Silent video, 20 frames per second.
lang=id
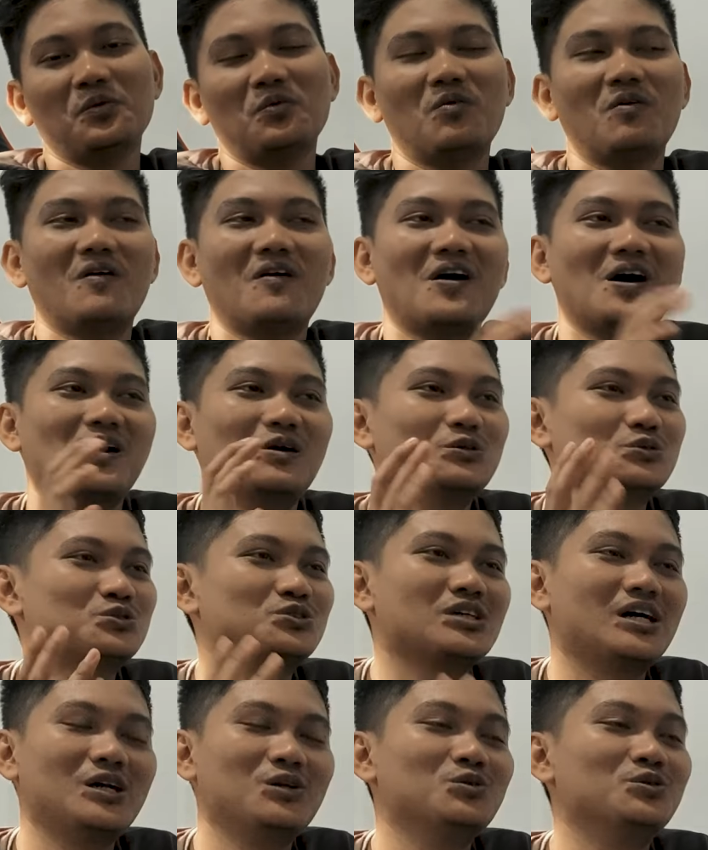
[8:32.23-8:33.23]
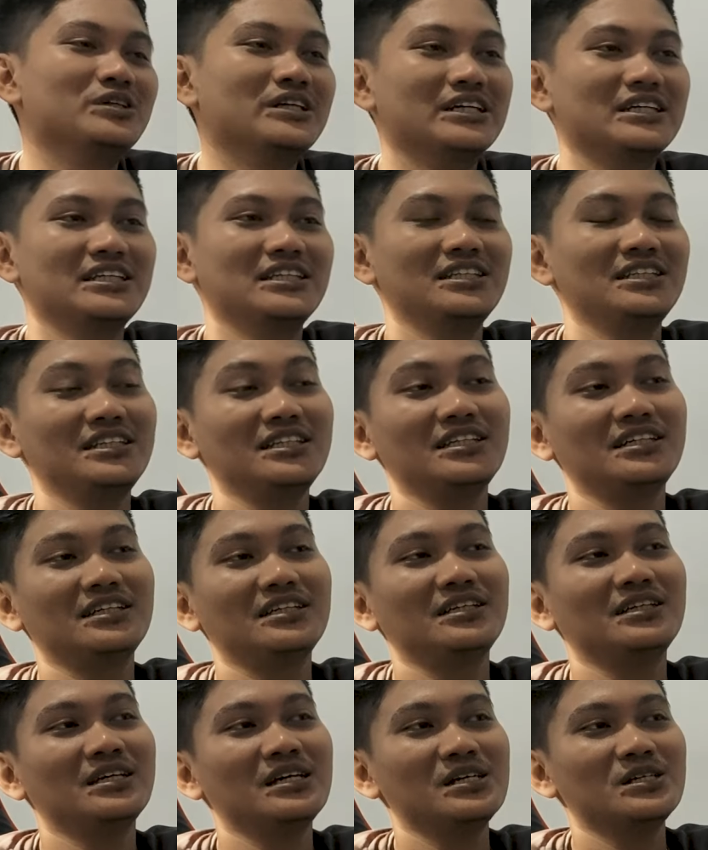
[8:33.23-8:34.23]
Wow, salut, geng.
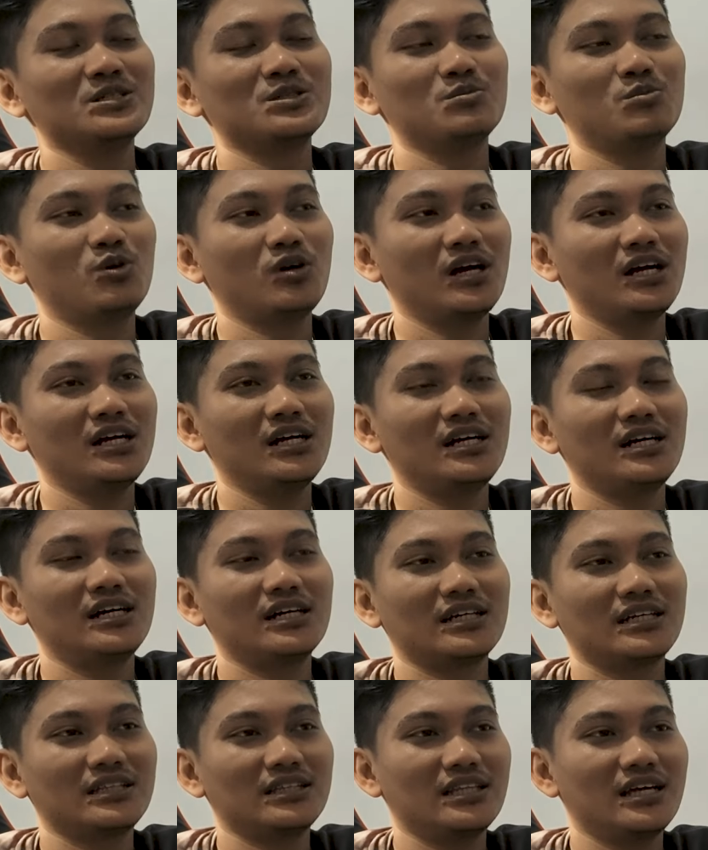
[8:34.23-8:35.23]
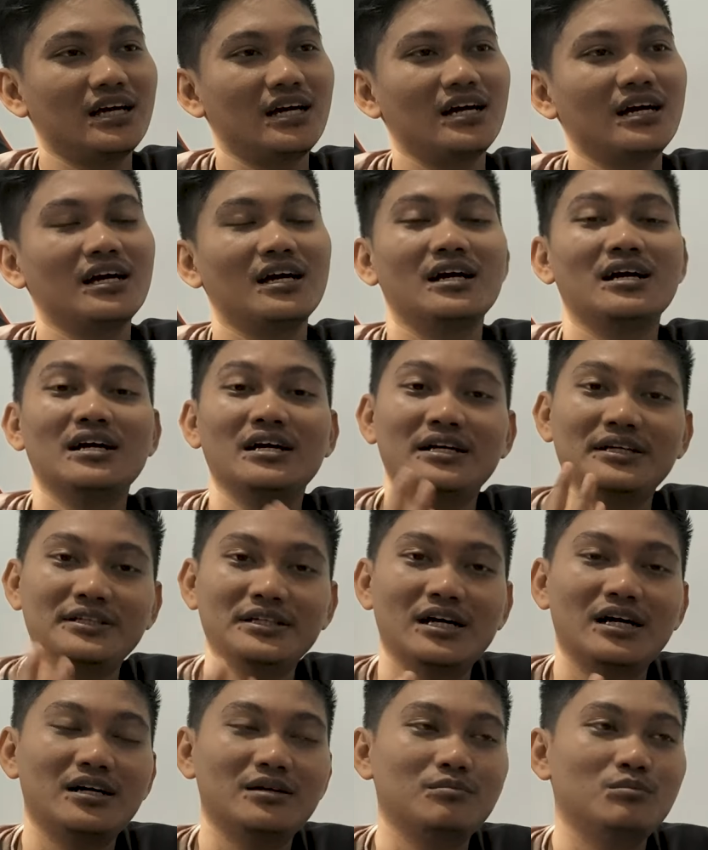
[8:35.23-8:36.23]
Ini semoga kita
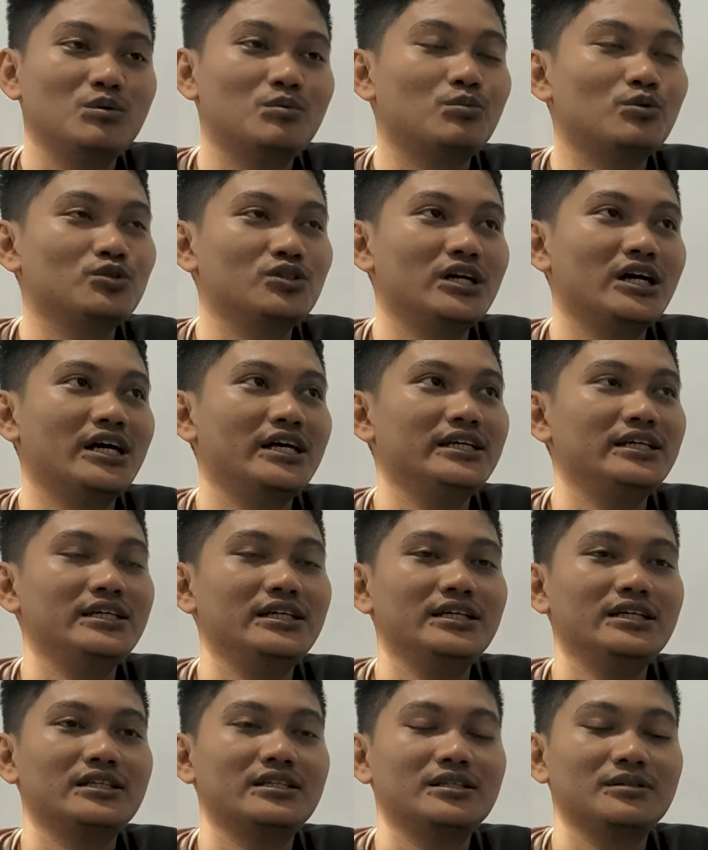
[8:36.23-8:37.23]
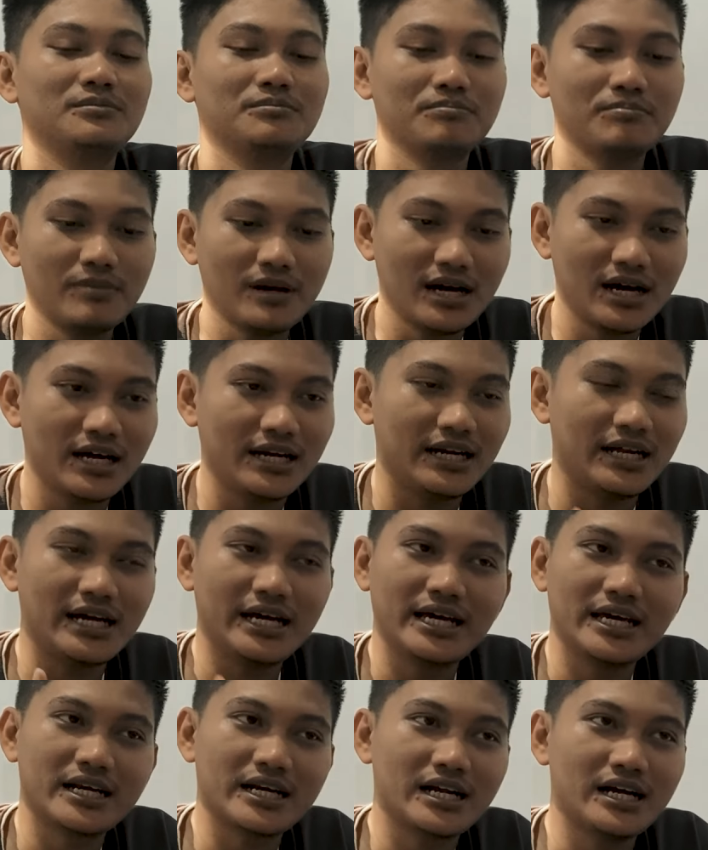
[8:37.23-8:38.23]
yang mempunyai tempat
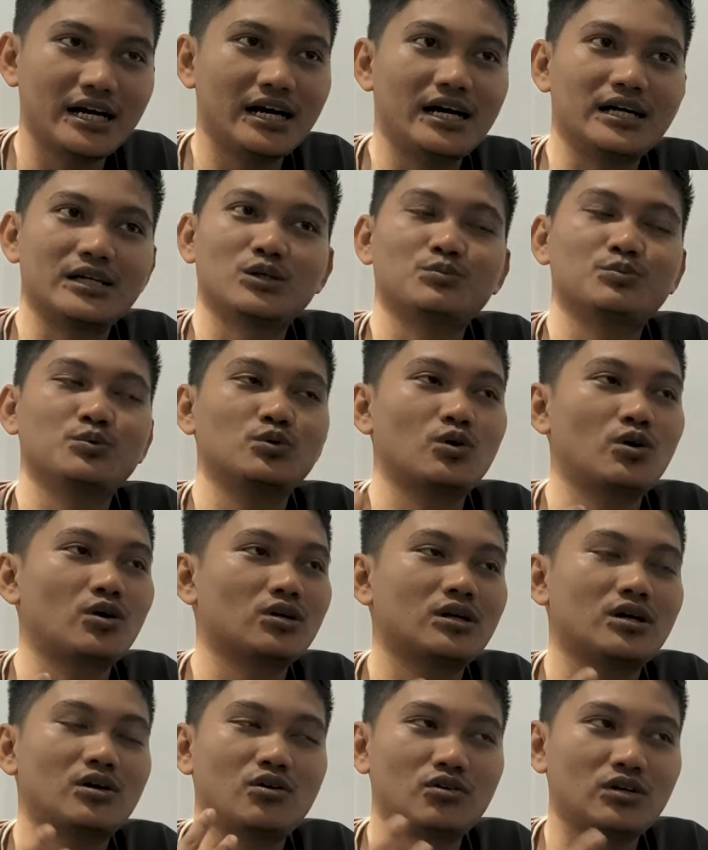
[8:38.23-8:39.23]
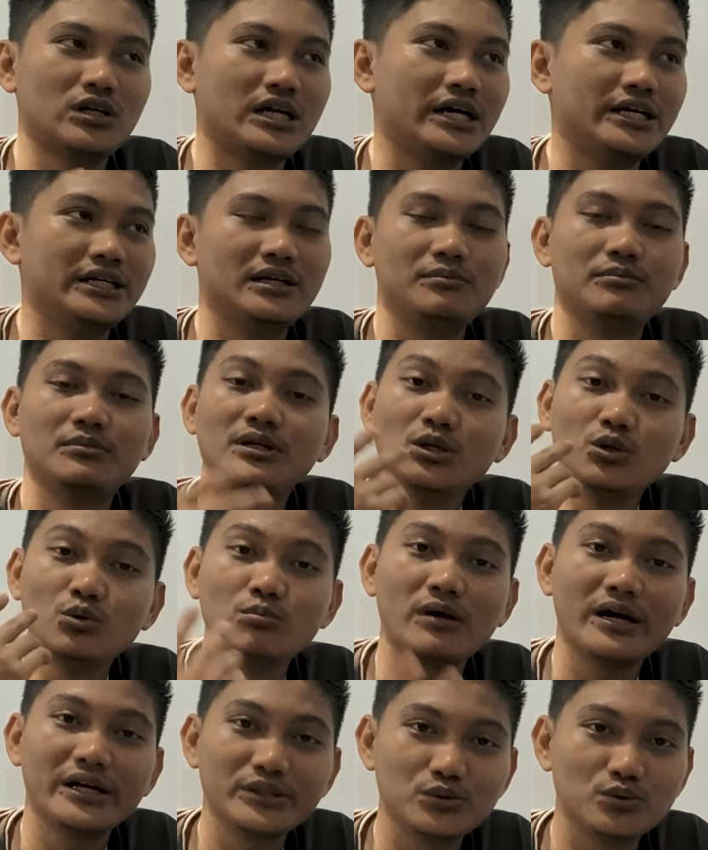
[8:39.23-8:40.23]
daerah ataupun kota-kota yang
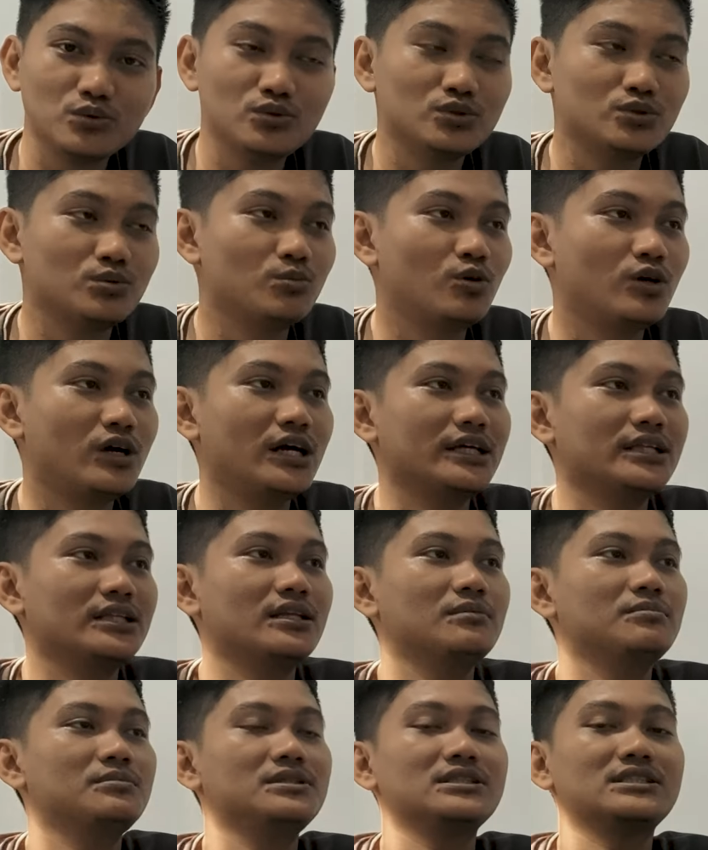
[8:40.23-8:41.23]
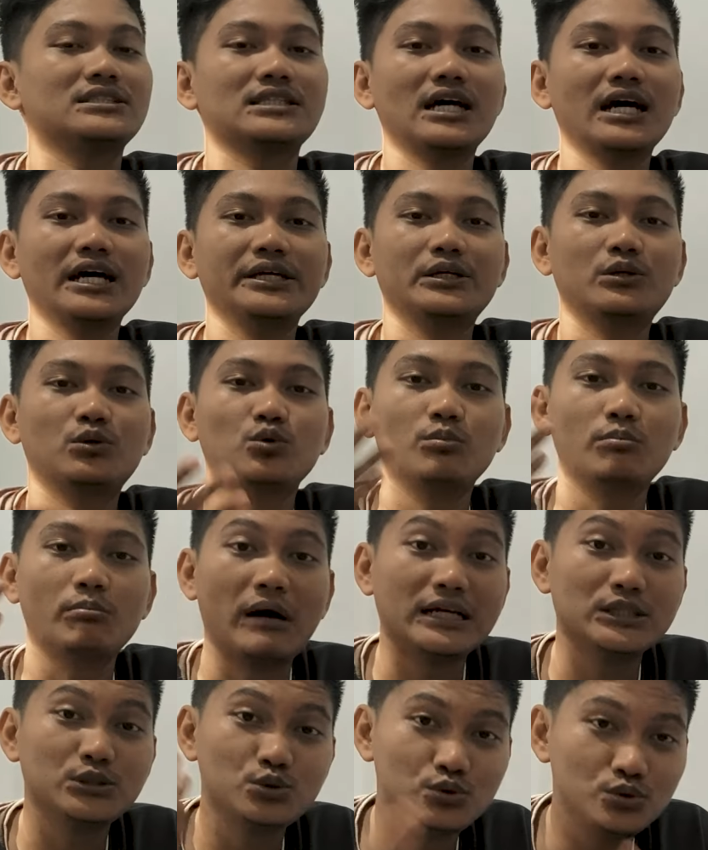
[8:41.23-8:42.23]
belum maju semoga kita bisa ikut
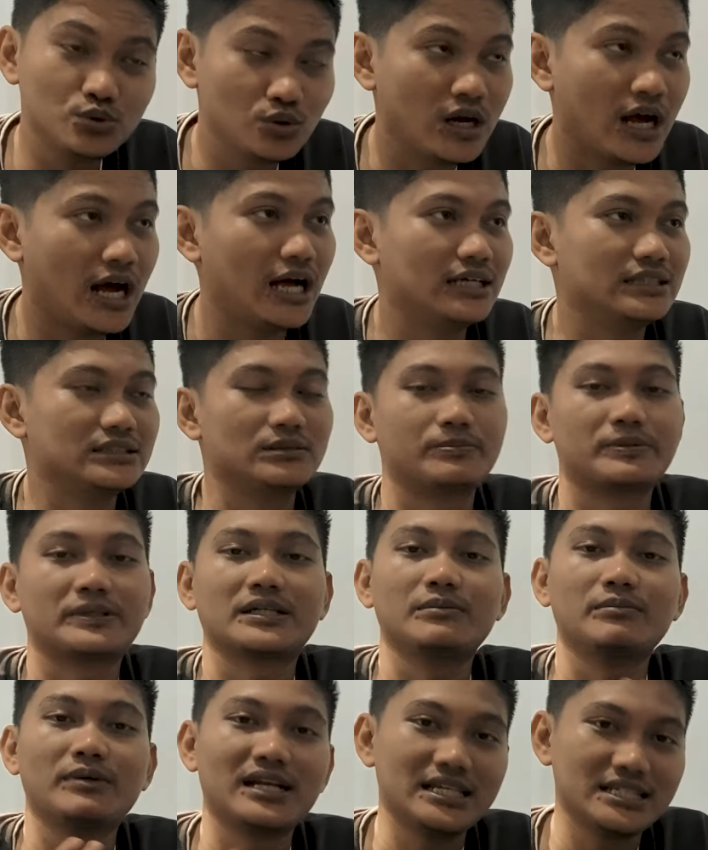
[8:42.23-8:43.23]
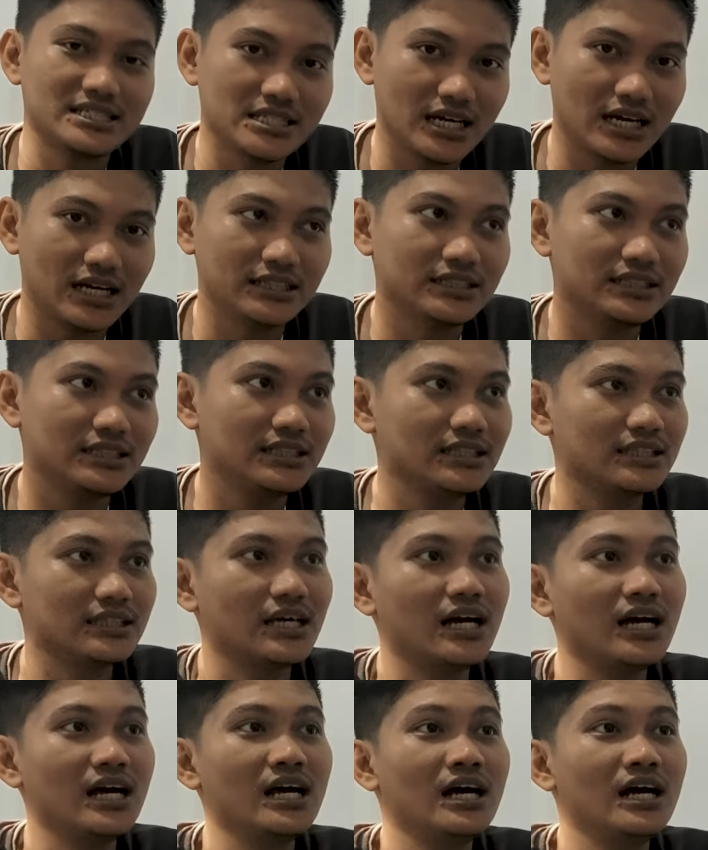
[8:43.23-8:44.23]
maju juga seperti Malaysia jadi kita